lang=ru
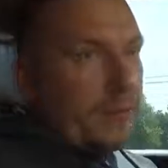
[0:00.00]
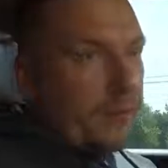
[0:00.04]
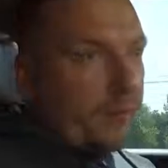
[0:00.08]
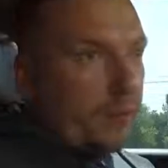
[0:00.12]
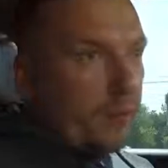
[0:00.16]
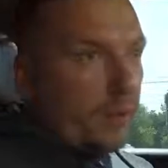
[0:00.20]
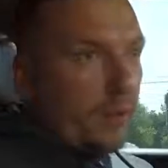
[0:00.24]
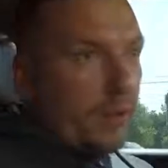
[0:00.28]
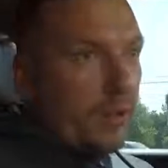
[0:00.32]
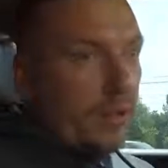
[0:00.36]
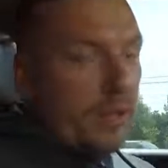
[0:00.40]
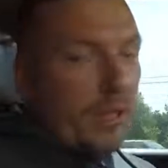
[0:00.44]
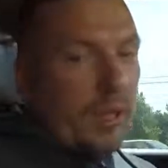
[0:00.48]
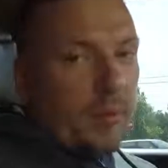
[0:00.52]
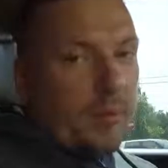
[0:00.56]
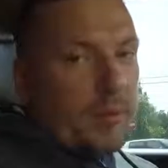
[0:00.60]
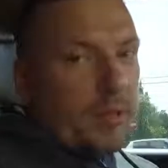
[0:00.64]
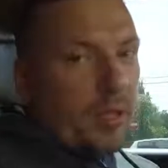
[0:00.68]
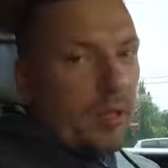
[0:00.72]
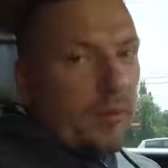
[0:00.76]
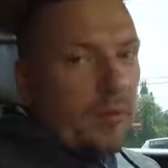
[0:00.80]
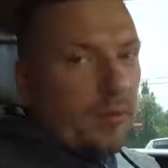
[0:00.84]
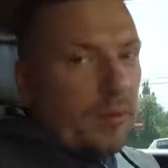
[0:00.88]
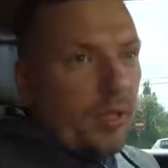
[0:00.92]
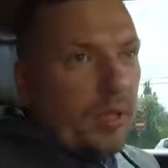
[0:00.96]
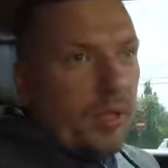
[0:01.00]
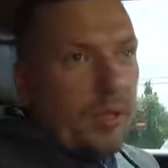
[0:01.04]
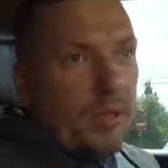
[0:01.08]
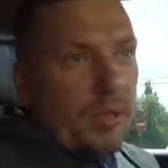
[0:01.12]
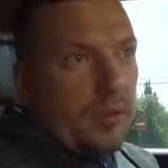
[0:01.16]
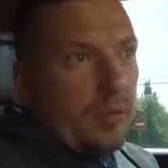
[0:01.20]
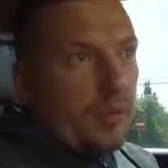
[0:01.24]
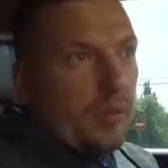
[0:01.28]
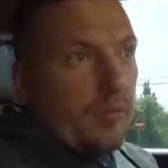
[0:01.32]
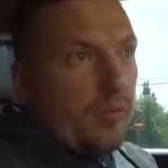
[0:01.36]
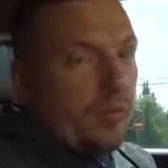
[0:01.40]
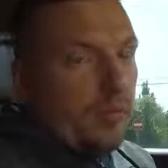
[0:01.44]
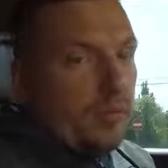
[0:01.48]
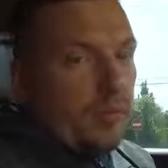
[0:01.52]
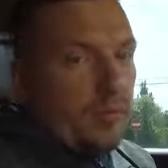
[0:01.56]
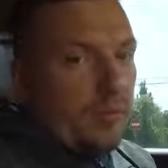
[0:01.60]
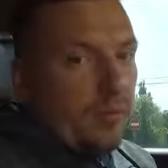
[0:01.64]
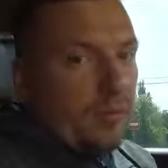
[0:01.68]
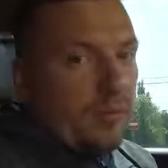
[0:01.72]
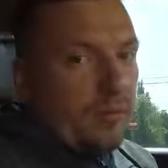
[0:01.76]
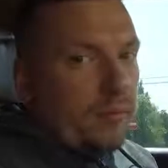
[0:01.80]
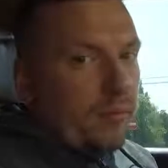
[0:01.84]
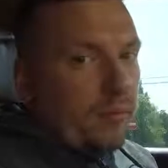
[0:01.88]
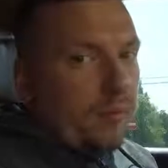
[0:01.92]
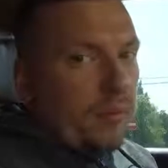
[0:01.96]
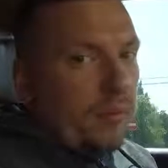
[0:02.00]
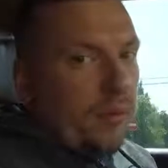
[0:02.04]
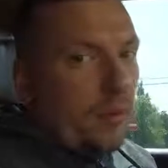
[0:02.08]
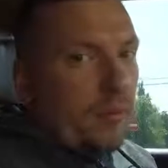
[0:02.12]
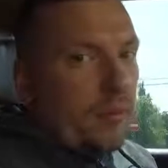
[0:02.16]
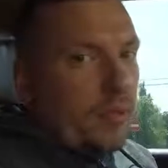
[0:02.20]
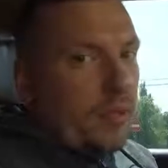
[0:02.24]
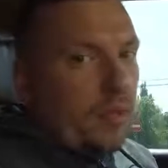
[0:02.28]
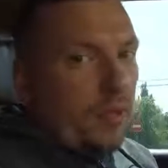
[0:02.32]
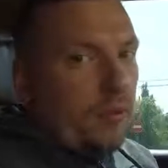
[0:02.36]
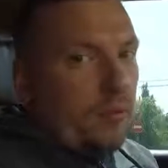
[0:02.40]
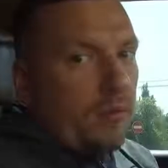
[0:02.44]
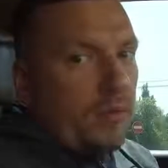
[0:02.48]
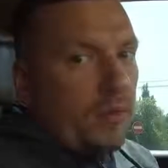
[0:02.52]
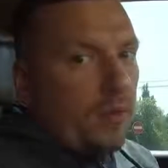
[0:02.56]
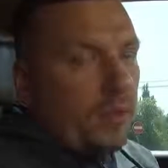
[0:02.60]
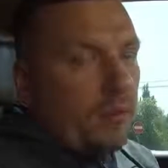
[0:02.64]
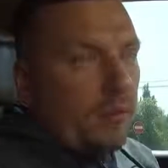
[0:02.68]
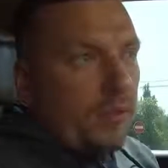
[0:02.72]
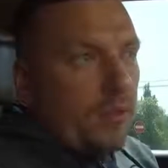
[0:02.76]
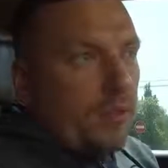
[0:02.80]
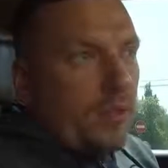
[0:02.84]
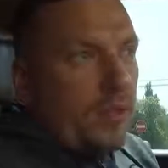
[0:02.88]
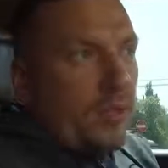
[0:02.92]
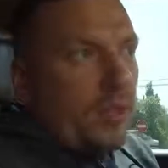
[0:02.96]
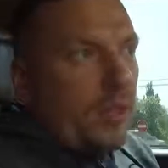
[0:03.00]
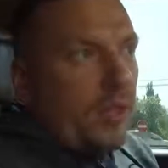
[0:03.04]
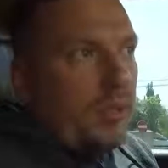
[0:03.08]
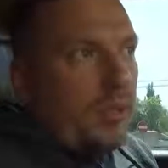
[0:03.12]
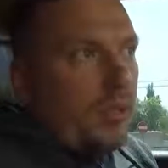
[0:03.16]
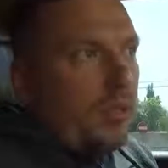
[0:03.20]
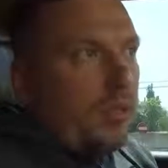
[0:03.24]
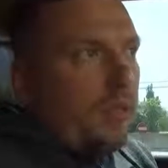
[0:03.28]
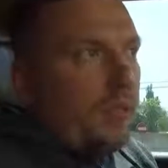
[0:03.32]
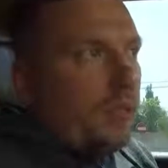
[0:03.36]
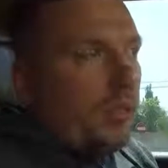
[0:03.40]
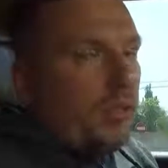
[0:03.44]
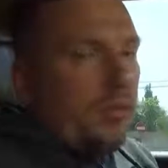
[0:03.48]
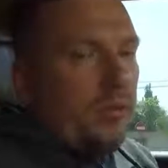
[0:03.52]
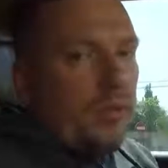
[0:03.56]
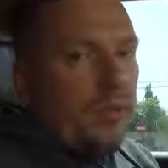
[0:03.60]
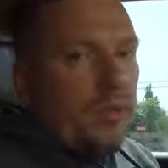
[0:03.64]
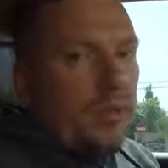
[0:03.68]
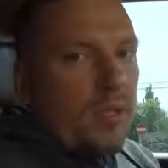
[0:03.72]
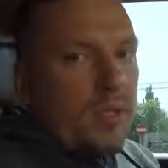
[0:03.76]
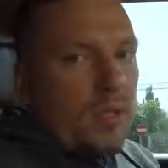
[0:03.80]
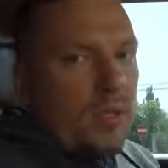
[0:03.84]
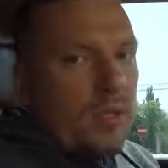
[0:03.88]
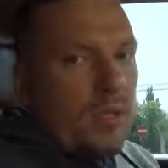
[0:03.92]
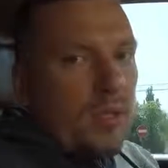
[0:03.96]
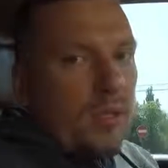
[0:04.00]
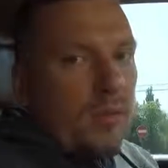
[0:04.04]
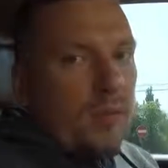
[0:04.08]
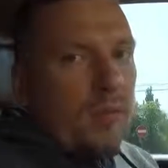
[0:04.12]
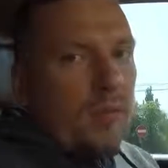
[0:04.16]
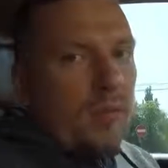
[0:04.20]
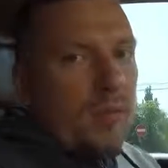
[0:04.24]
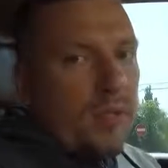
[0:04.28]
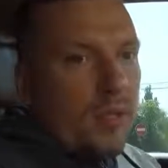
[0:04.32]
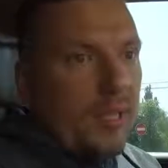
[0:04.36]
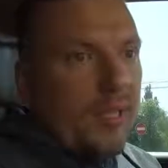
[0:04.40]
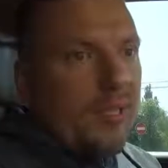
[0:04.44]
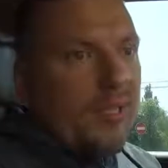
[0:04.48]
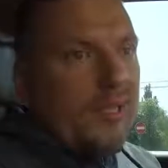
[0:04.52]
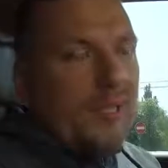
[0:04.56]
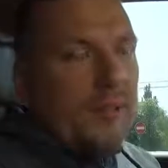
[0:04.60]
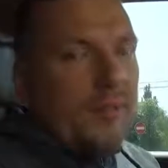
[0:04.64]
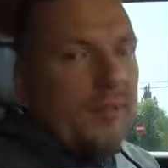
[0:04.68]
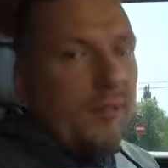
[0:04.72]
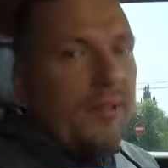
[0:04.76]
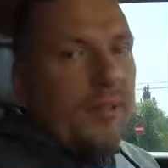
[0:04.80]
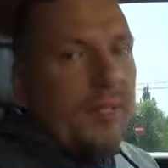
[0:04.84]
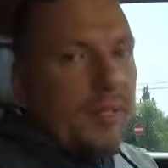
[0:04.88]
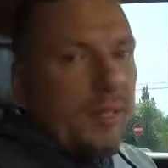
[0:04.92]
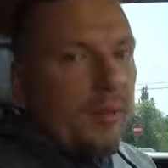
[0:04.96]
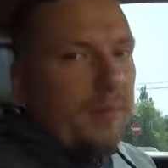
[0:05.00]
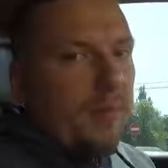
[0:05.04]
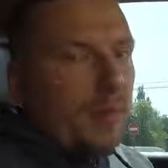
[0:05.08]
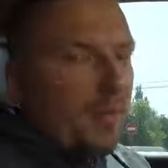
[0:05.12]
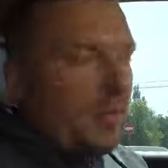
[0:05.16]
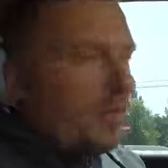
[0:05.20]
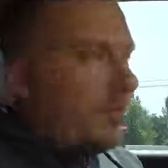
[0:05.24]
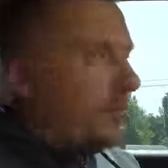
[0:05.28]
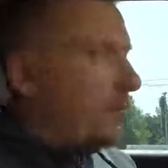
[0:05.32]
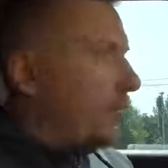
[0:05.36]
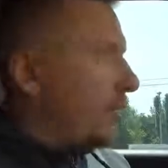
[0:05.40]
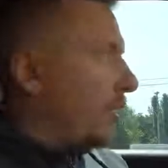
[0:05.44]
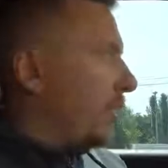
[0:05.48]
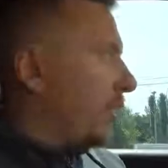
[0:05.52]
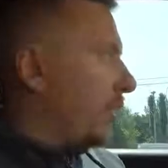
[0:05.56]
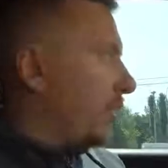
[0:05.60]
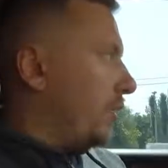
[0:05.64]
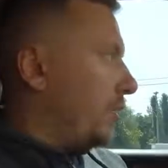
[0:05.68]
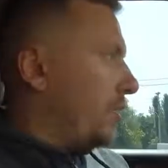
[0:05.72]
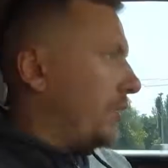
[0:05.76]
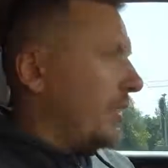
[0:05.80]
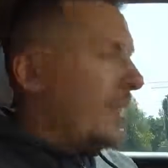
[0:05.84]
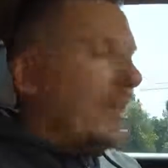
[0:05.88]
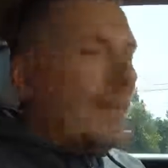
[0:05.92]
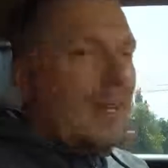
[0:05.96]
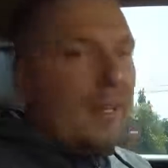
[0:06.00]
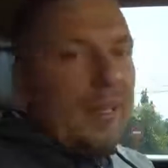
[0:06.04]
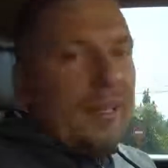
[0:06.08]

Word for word: Вот, это абсолютно, ну, абсолютно. То есть и от этого никто не застрахован, если вы в этом не разбираетесь.